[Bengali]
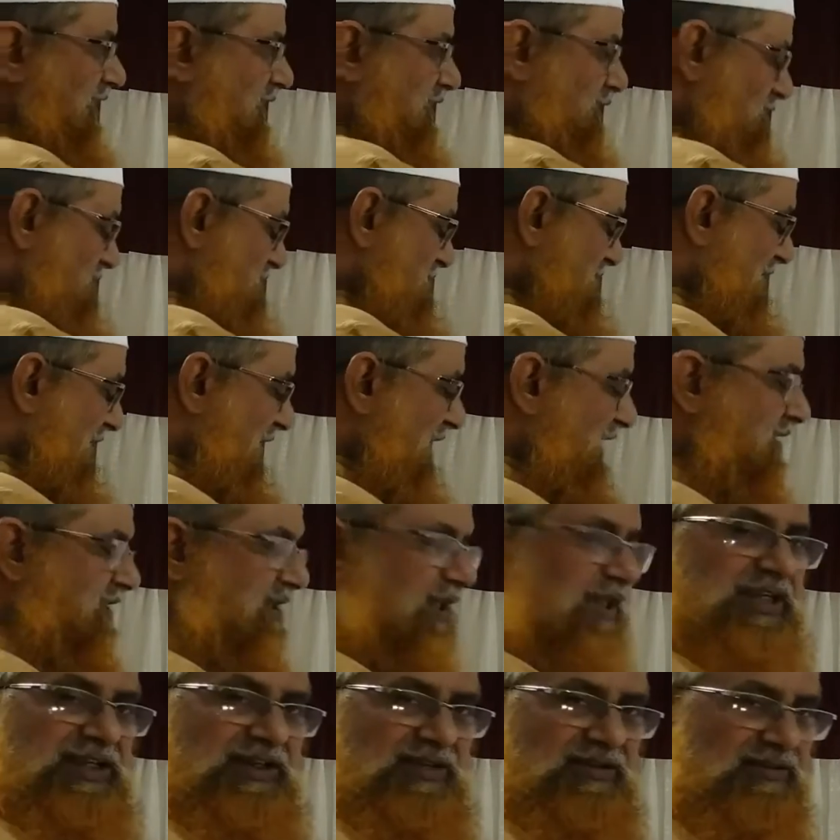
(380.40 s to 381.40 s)
এটা হচ্ছে
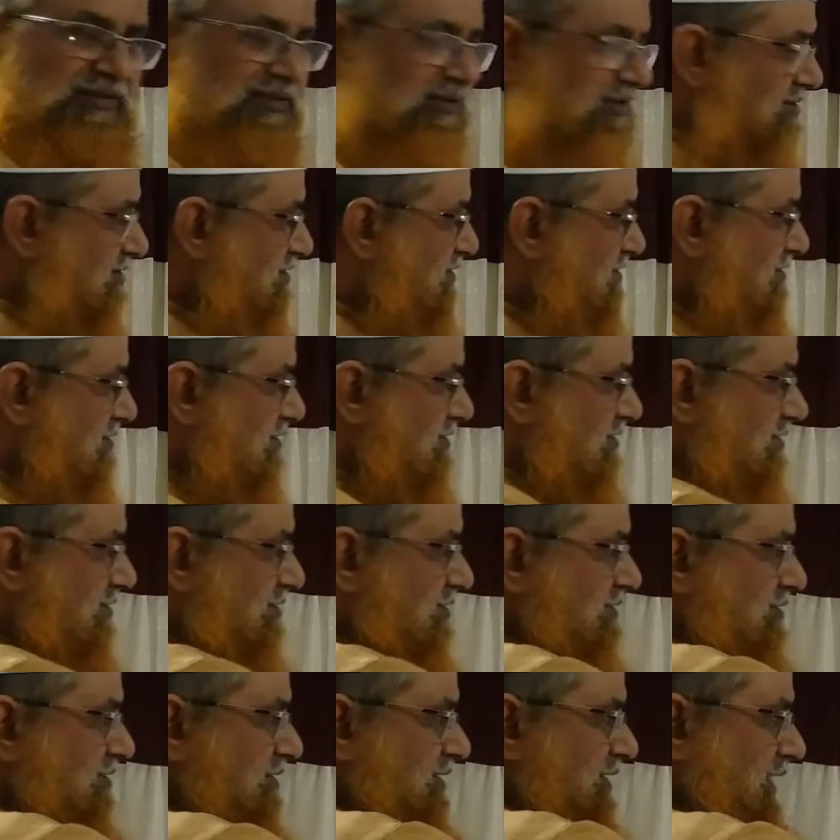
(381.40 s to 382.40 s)
অ্যালকিন
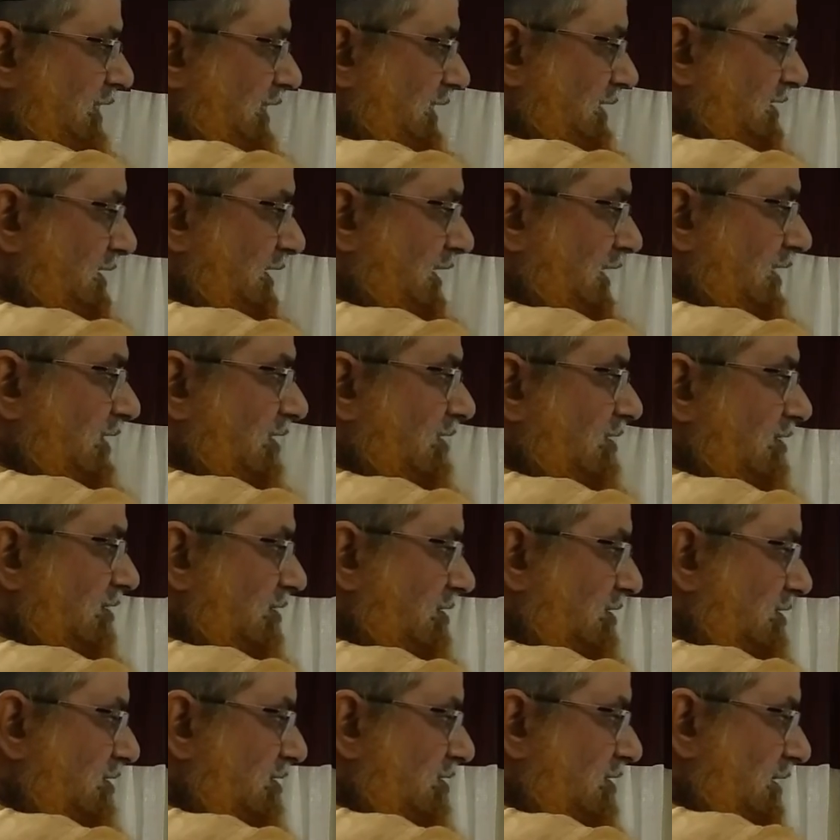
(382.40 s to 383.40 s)
এটা
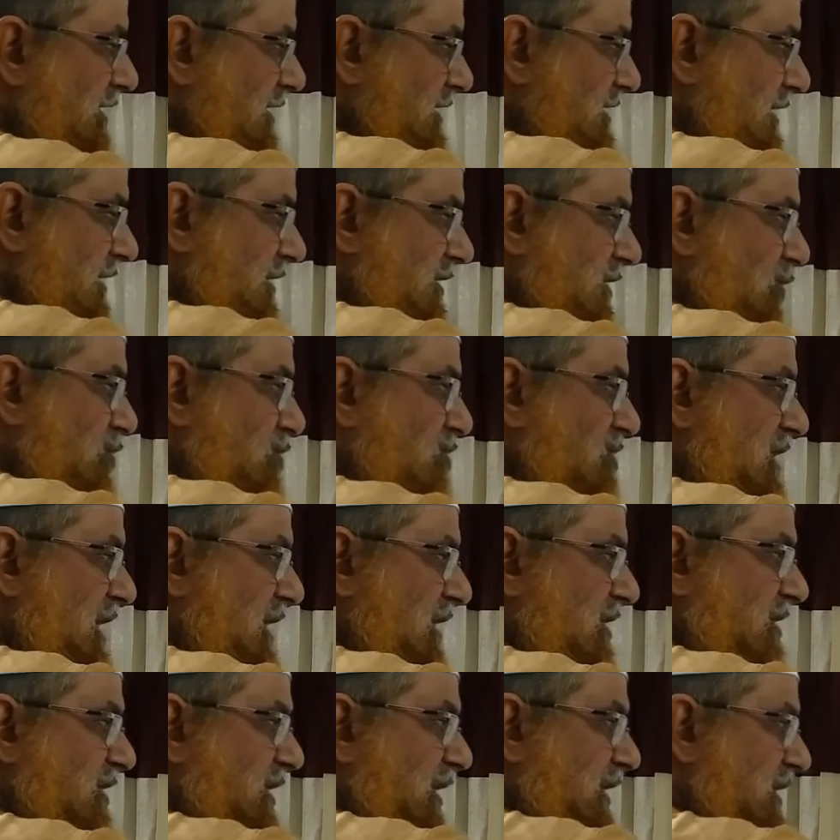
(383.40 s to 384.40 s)
এটাতেও
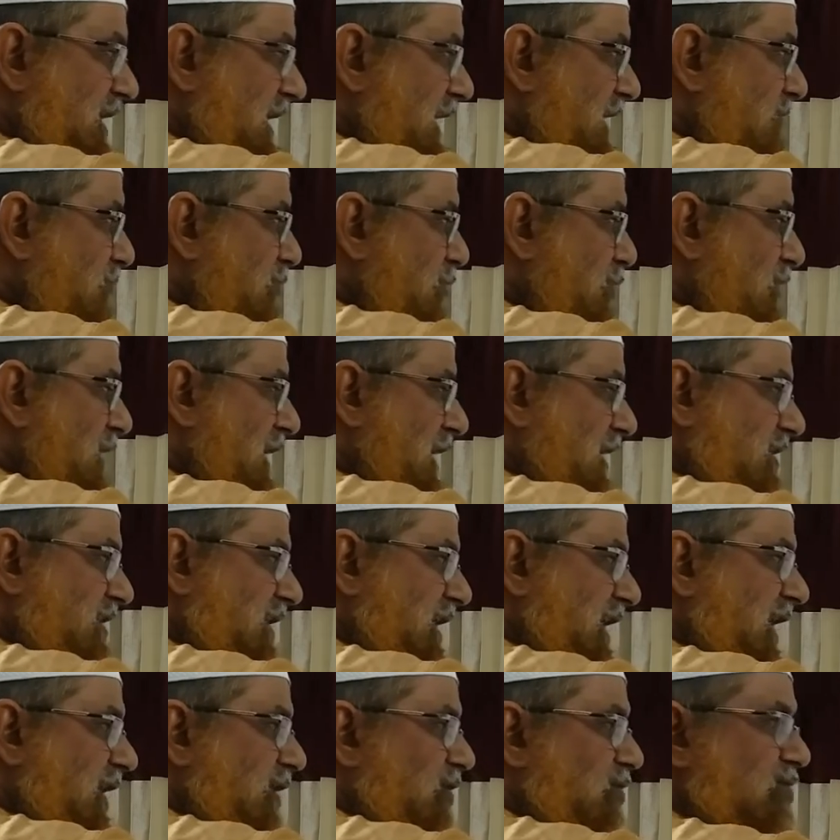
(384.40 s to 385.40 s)
চারটা কার্বন
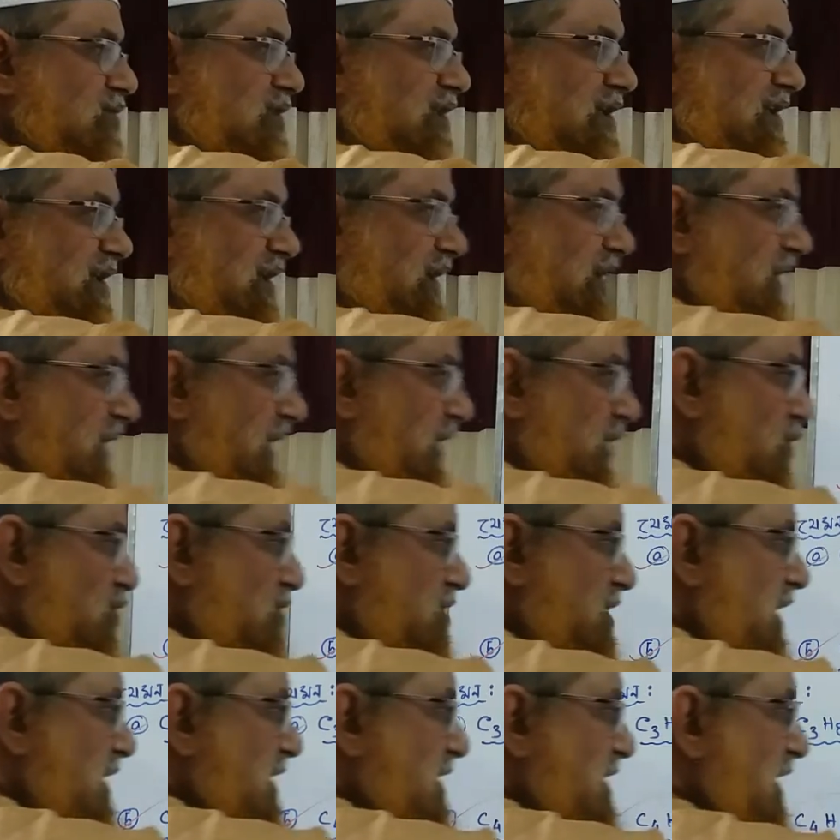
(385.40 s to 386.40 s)
আটটা হাইড্রোজেন এখানেও
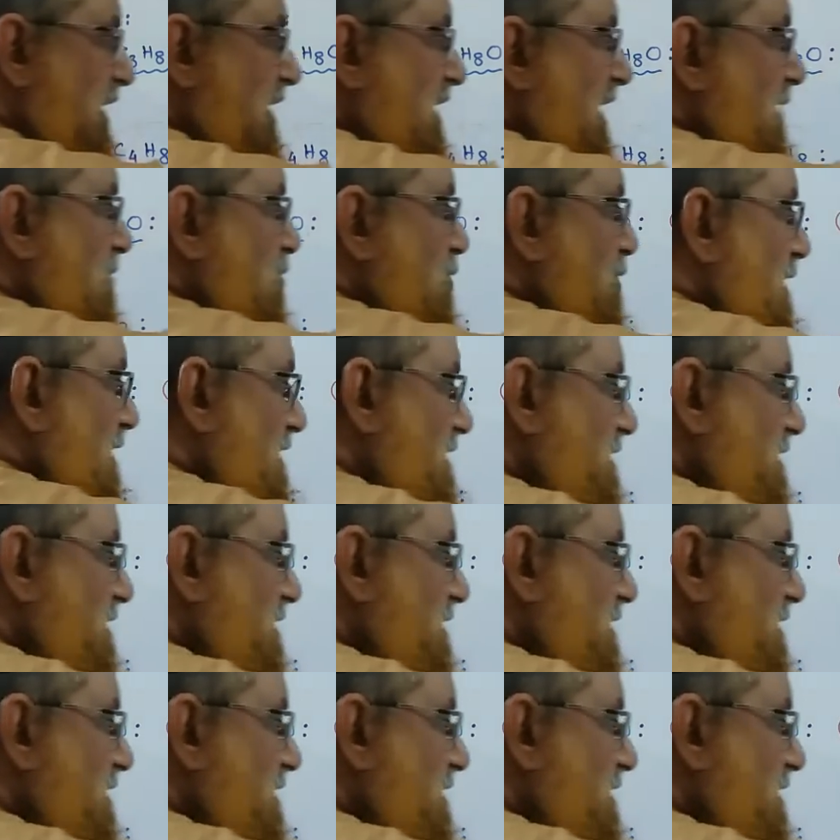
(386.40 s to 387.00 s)
চারটা কার্বন